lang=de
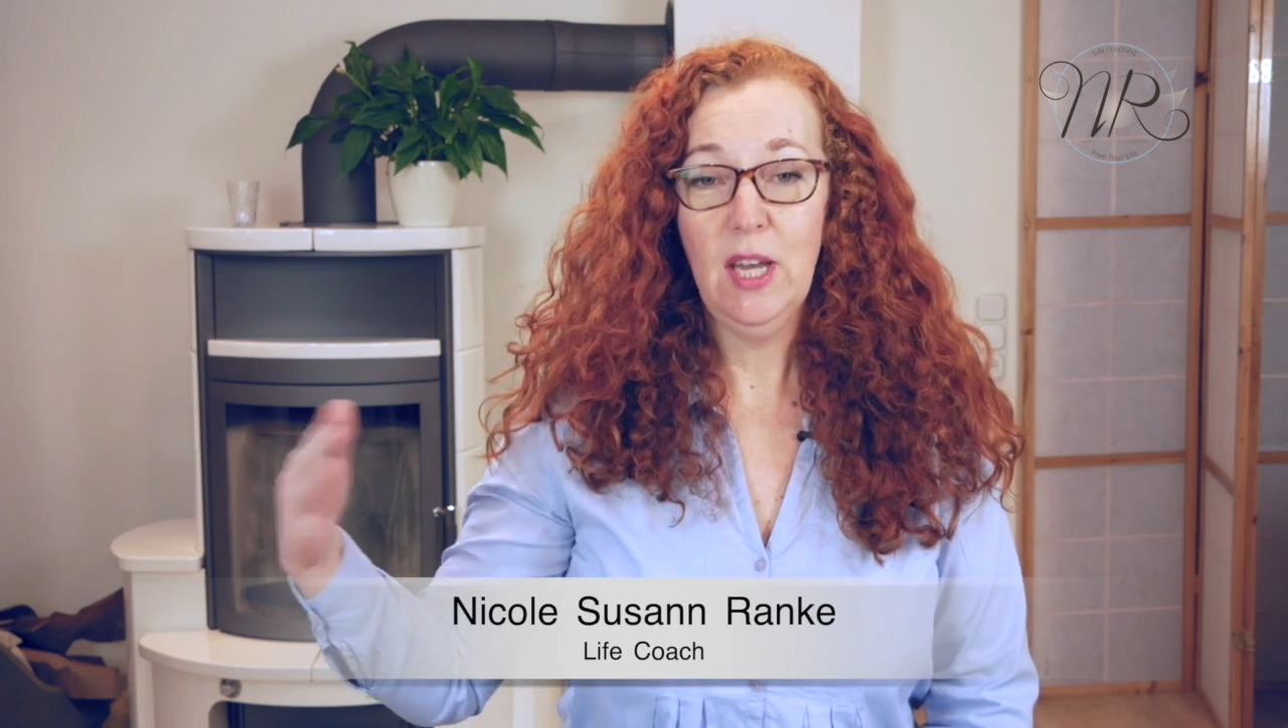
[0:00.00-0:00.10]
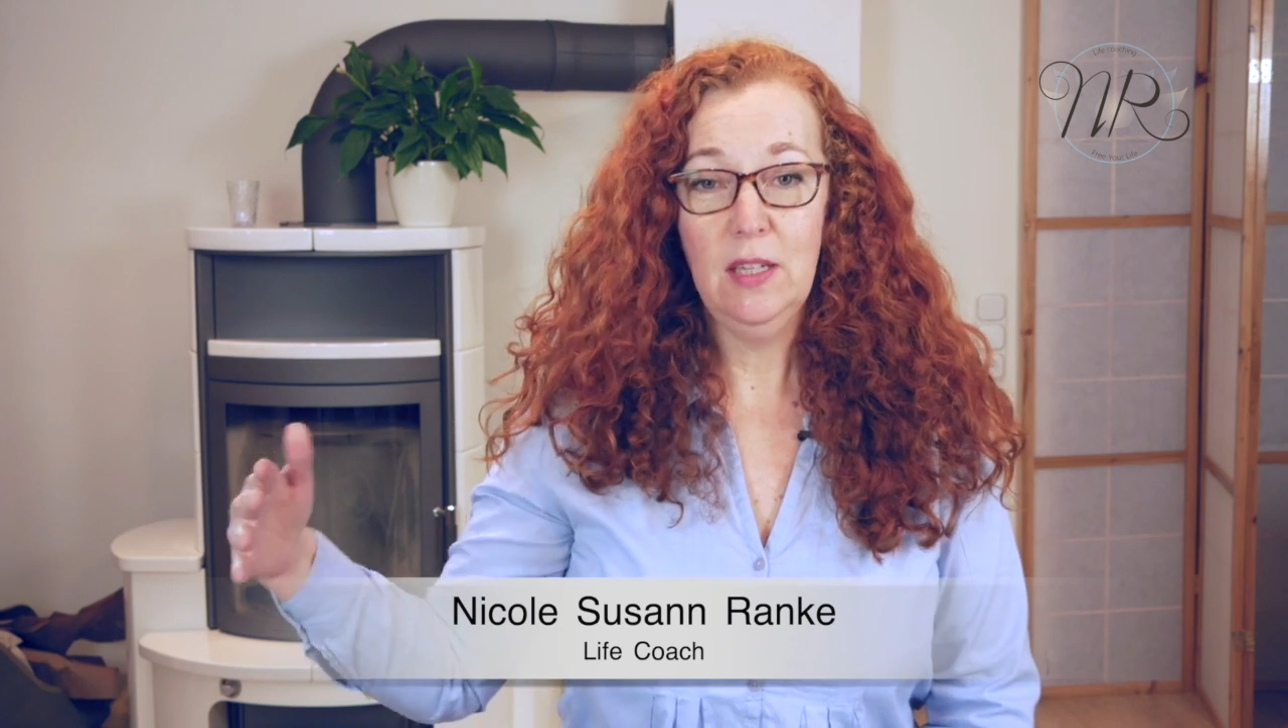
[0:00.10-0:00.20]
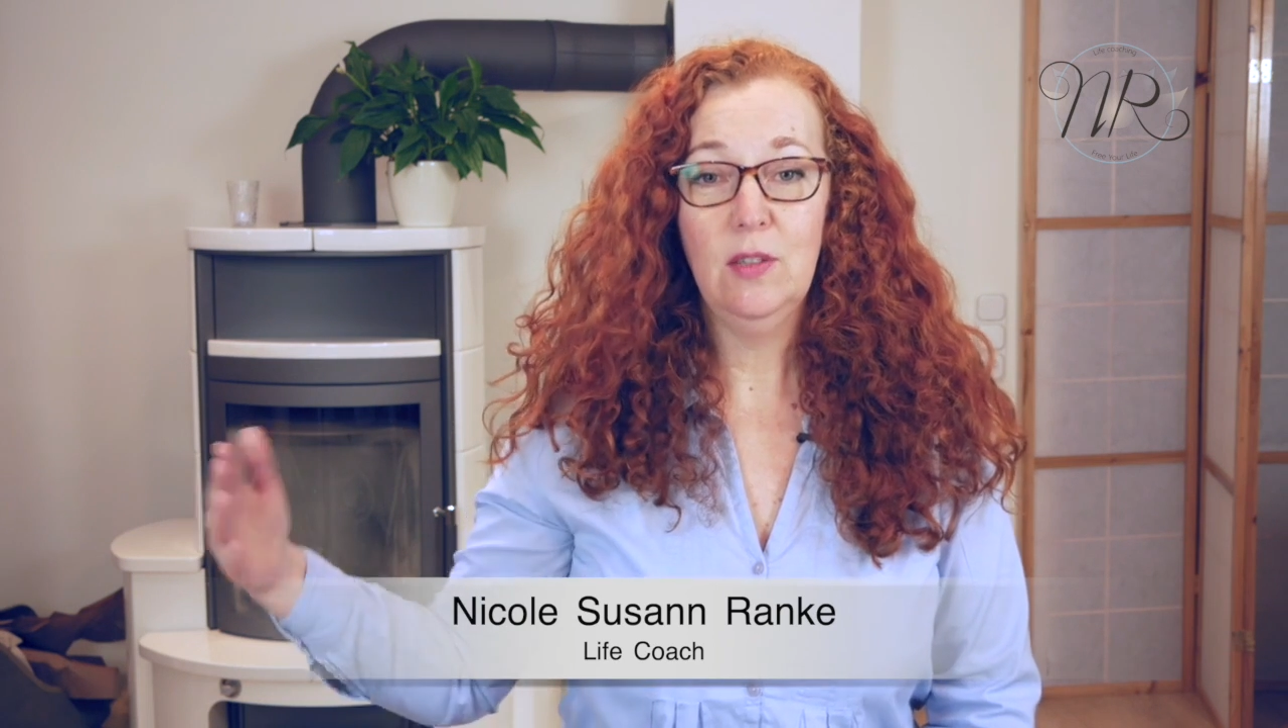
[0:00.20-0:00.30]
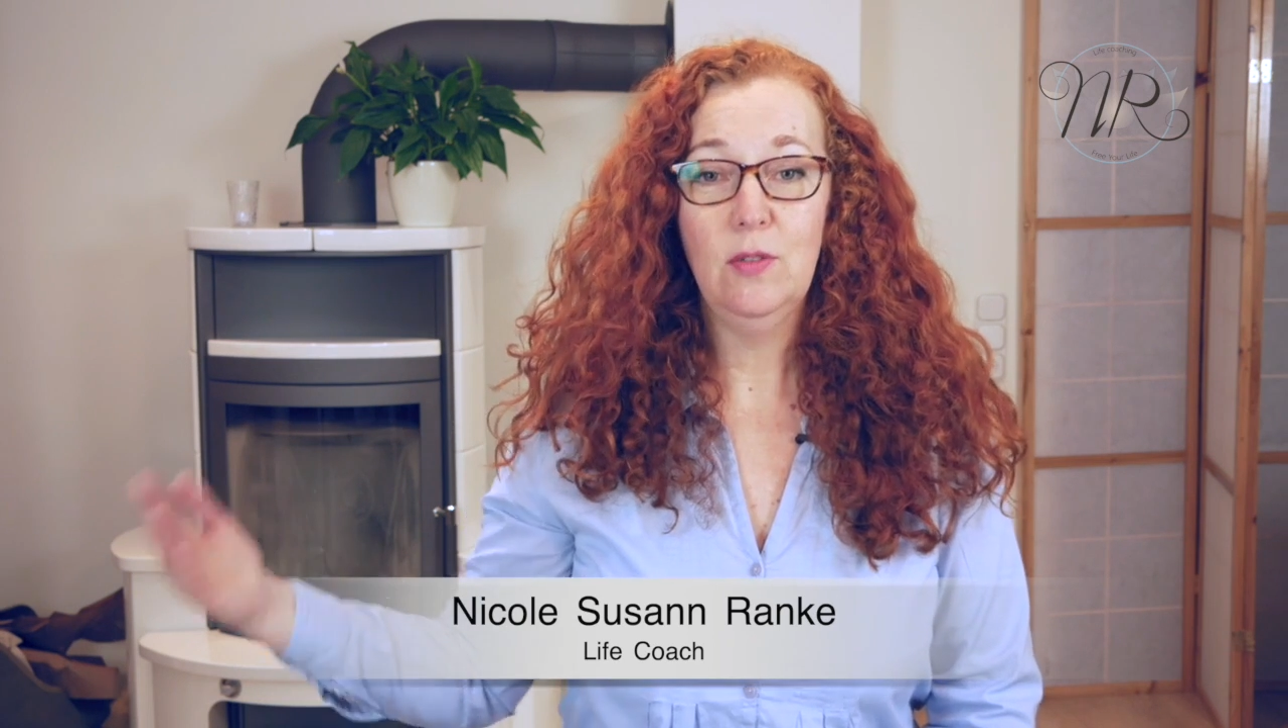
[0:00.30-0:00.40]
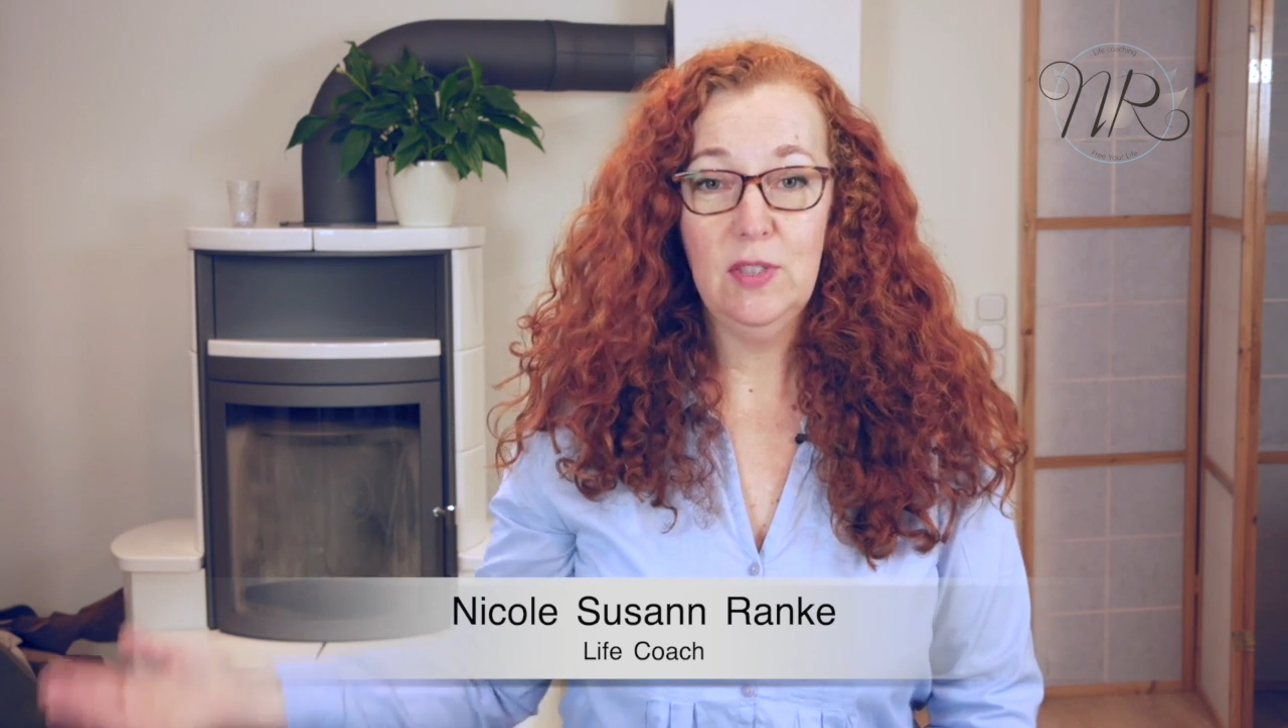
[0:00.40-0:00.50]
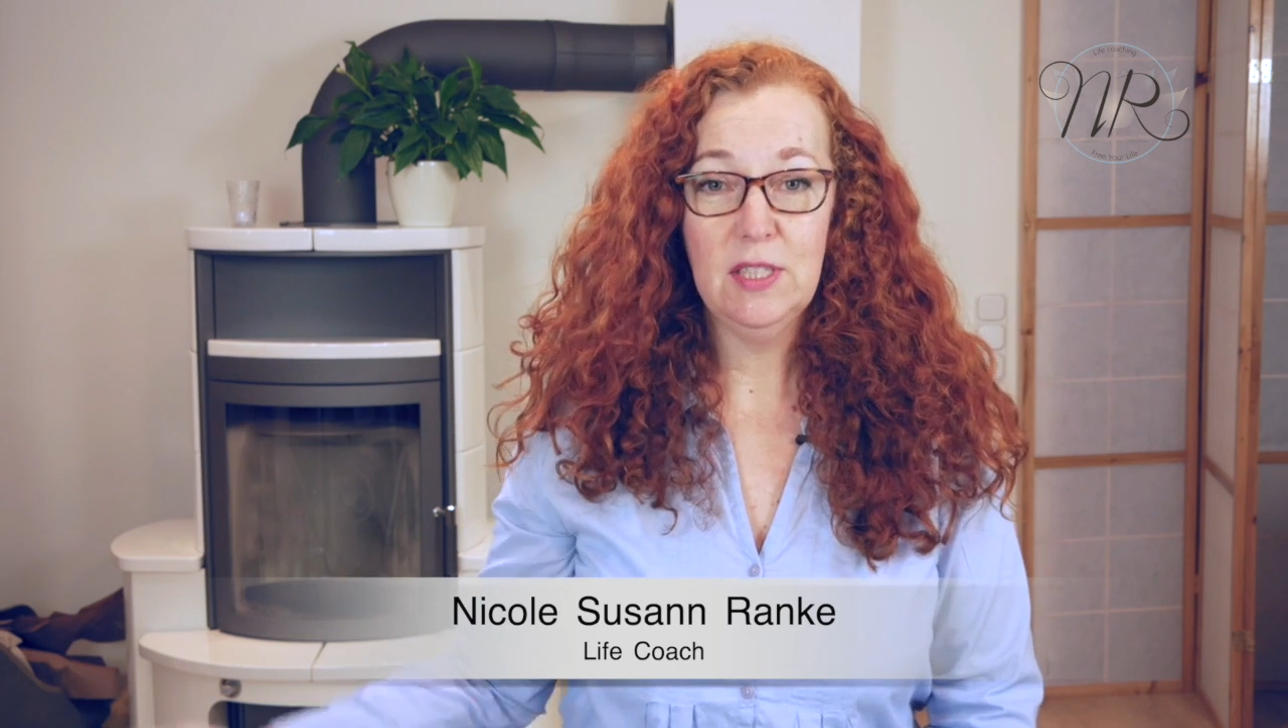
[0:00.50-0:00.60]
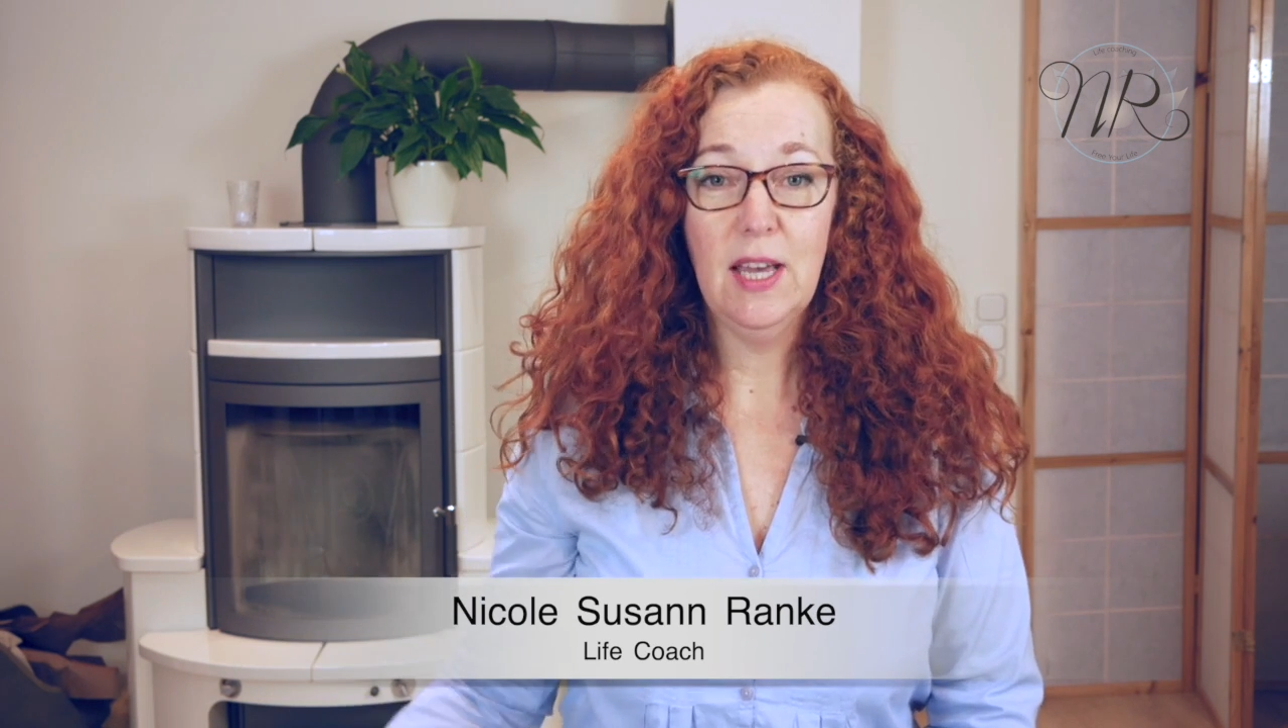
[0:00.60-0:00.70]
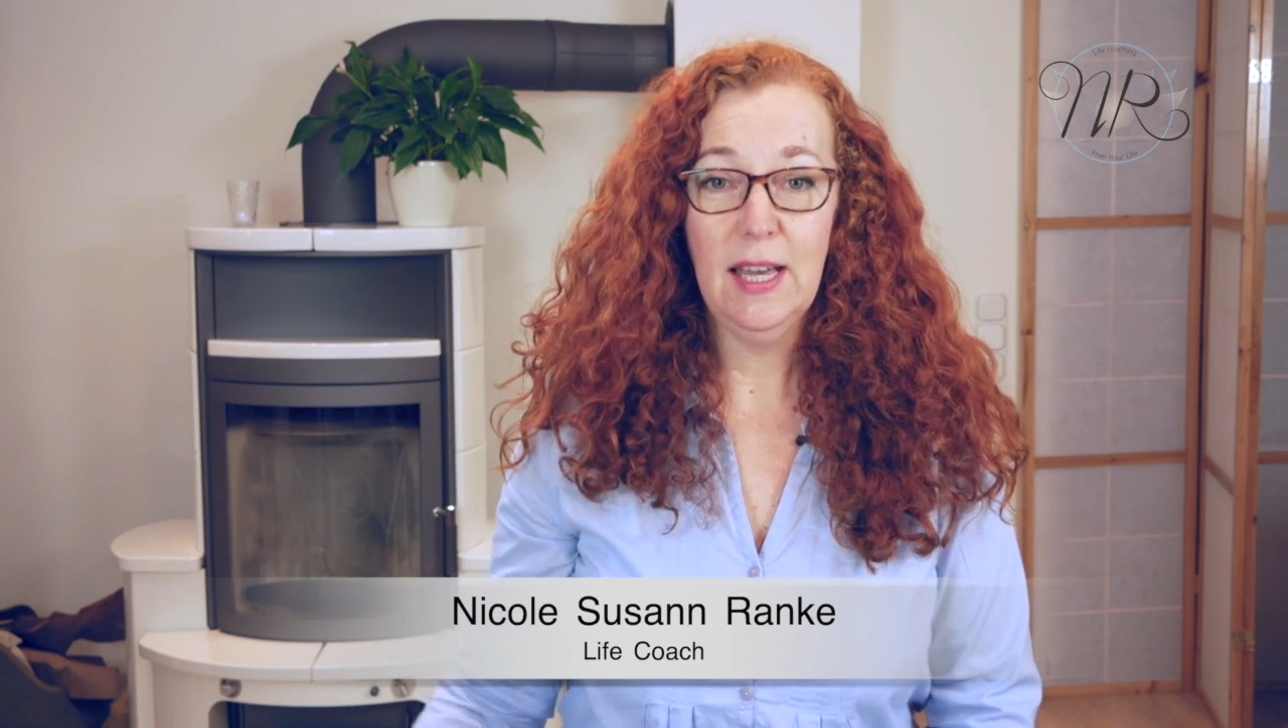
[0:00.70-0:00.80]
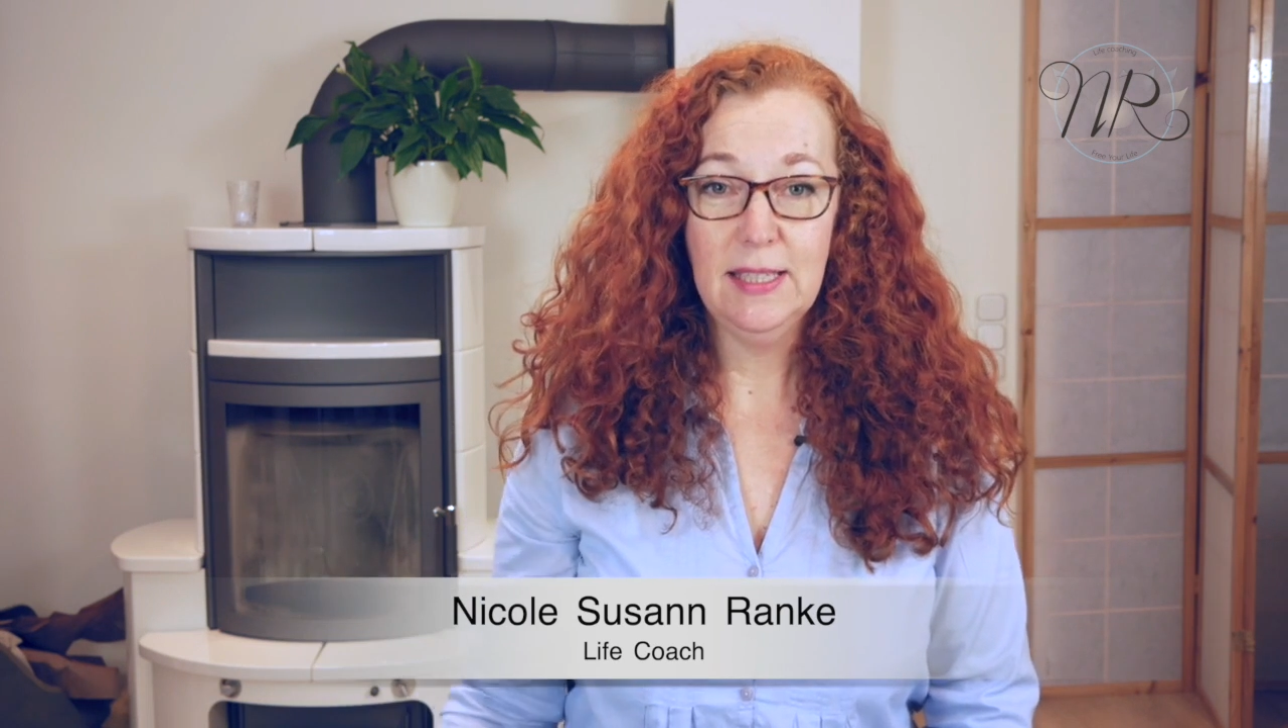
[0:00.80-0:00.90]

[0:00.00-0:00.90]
eine gewisse